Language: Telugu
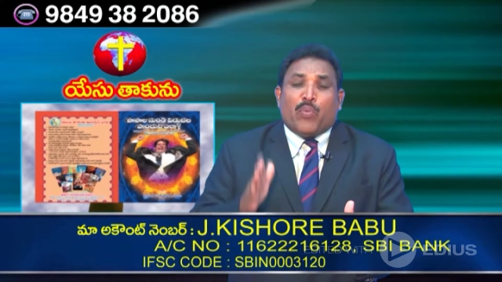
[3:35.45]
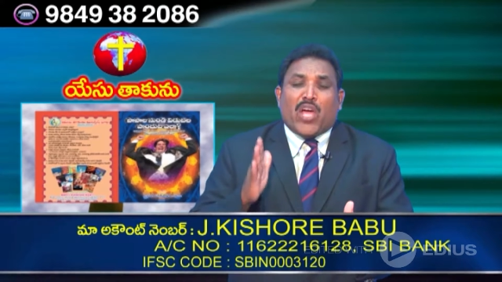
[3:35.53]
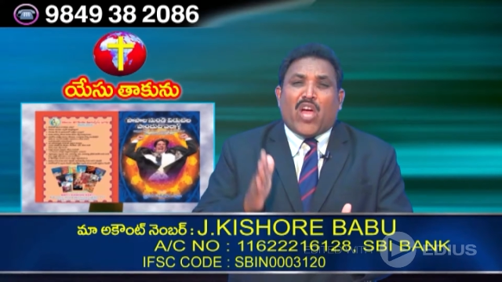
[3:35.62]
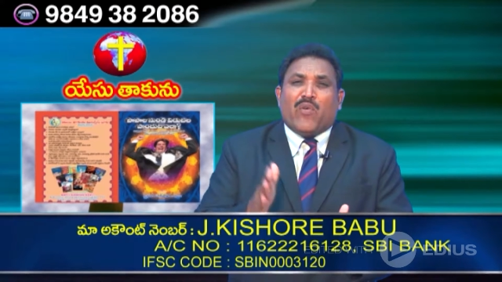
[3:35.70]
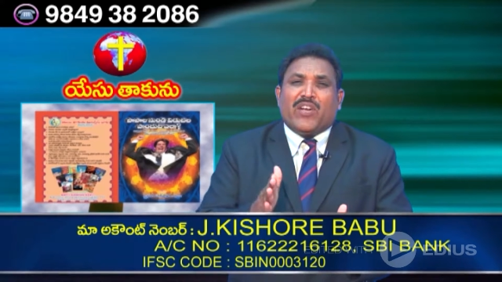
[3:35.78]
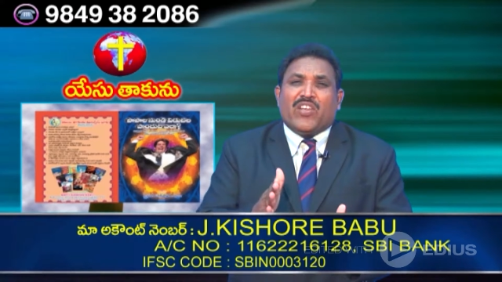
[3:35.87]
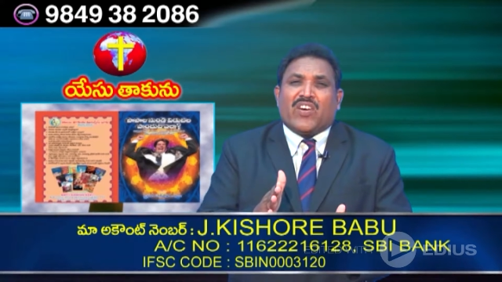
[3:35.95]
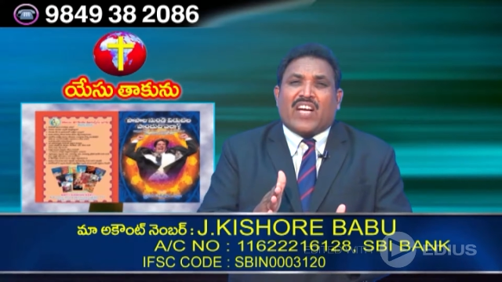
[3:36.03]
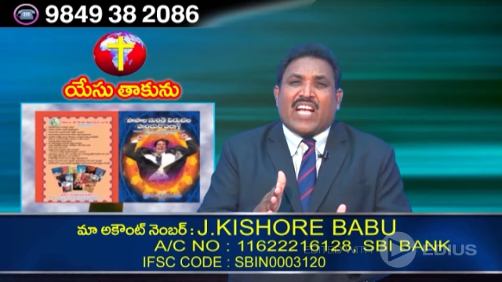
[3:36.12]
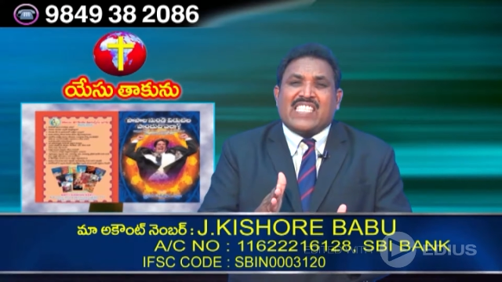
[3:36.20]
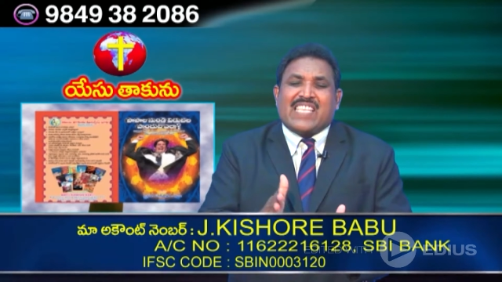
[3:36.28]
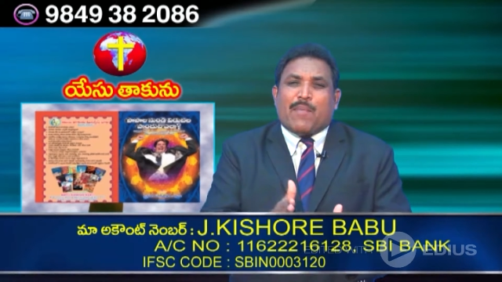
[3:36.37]
దేవుని
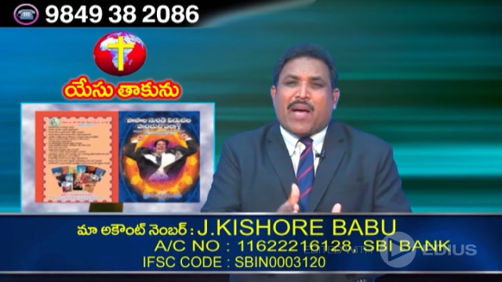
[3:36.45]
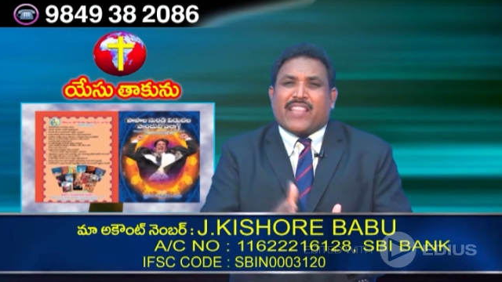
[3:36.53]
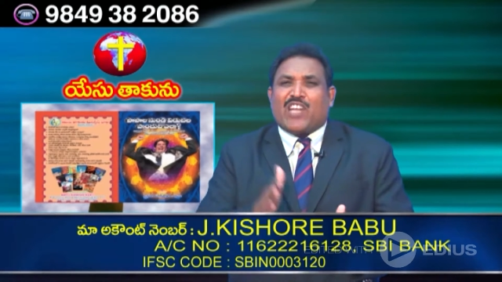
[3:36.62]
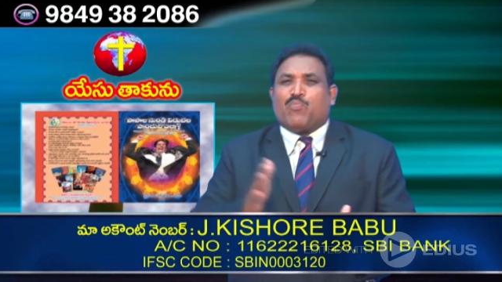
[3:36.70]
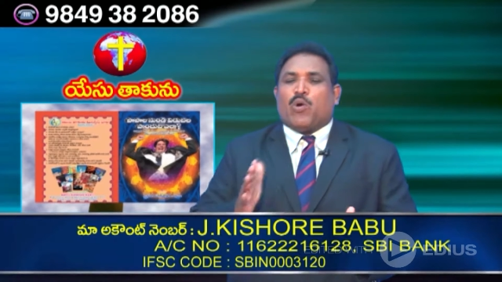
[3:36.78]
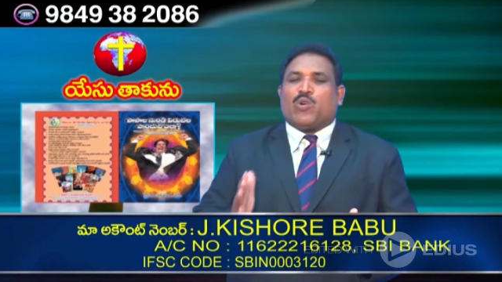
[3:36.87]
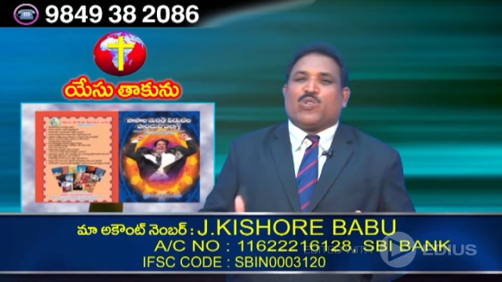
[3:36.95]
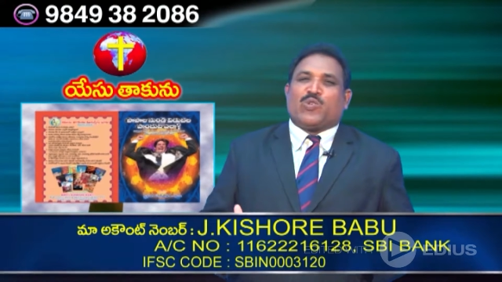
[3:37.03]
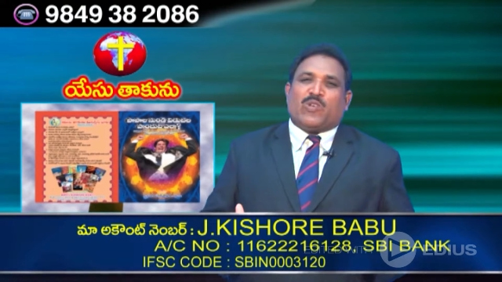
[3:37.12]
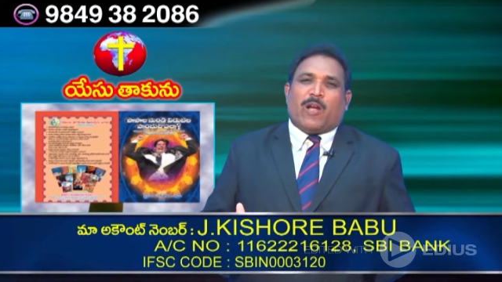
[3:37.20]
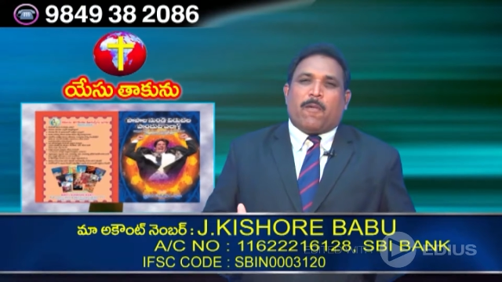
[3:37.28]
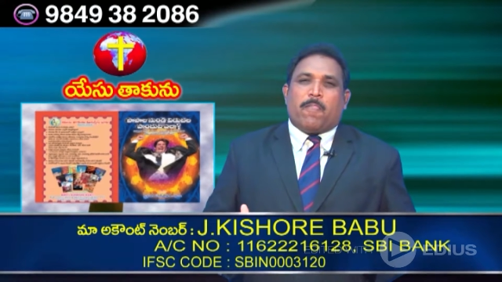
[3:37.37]
యొక్క సమాధానం
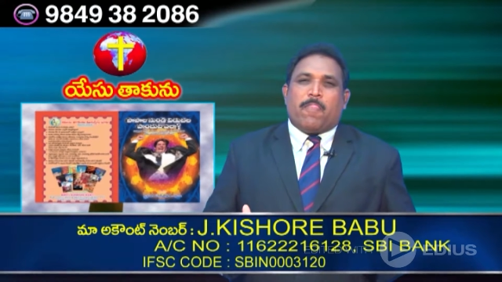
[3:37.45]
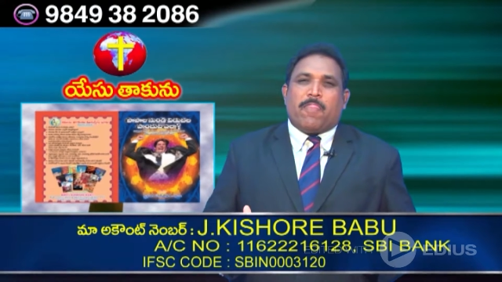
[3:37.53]
పోగొట్టుకున్నాం